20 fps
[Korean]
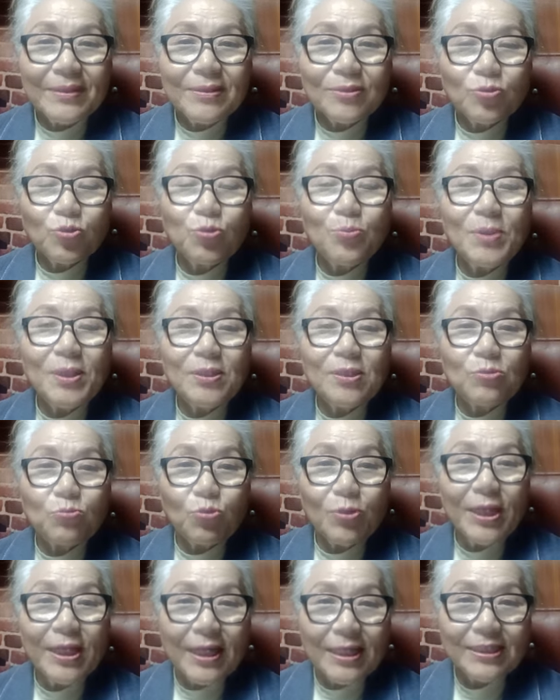수면을
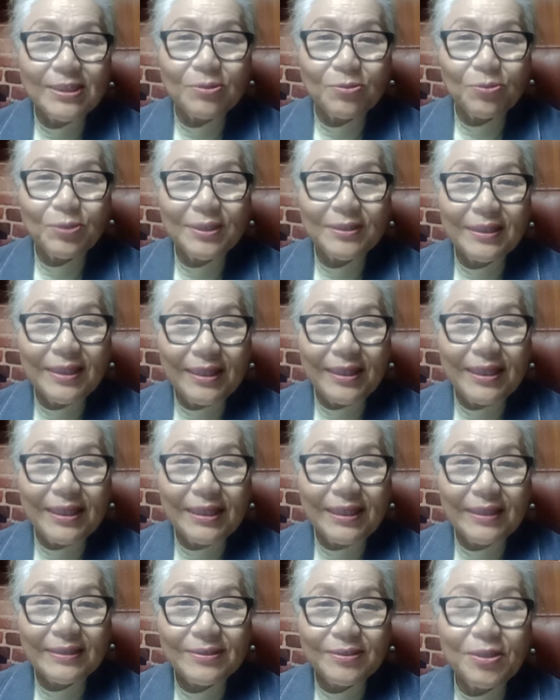
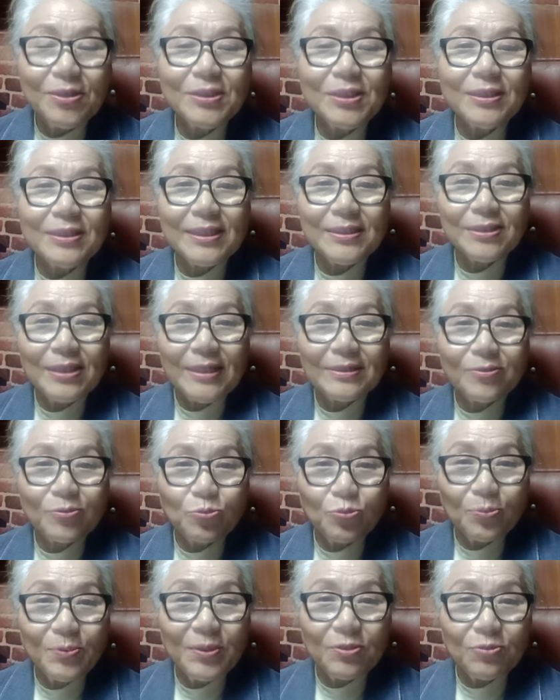운행하시도다 성령께서
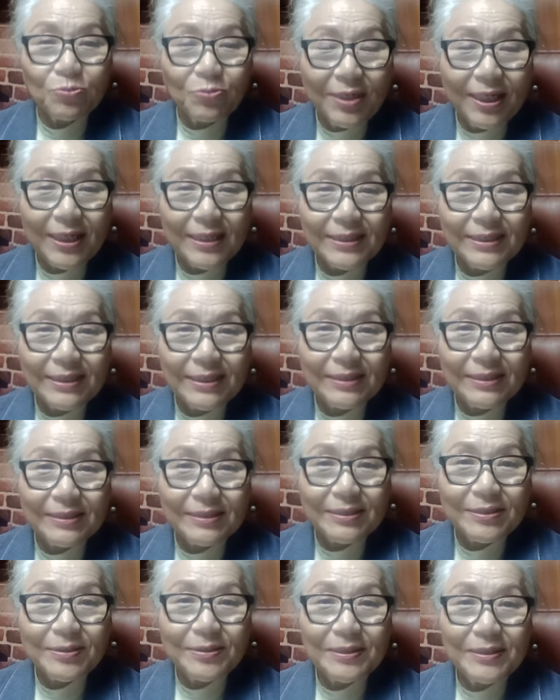수면을 운행하시다
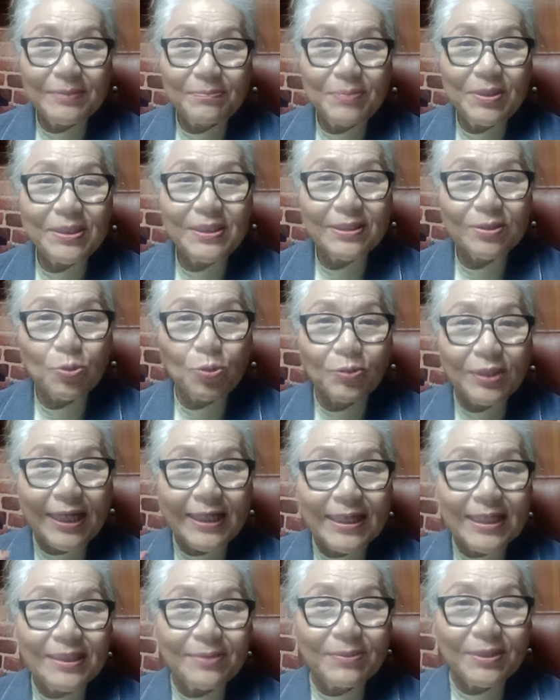그러죠 빛은 곧
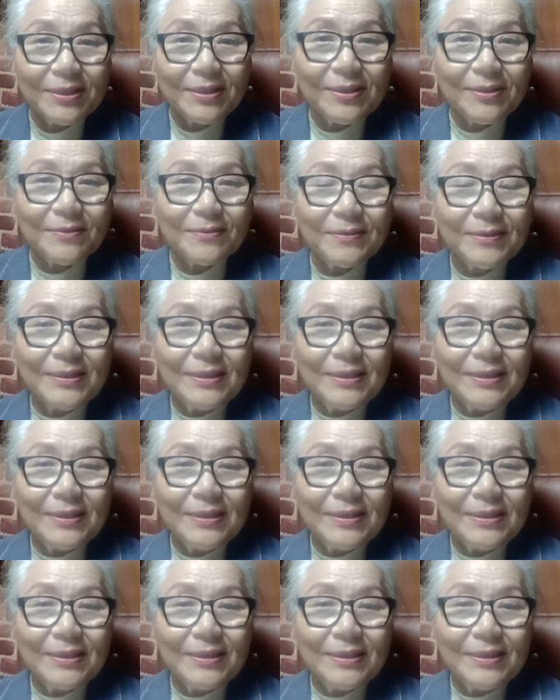하나님인 거예요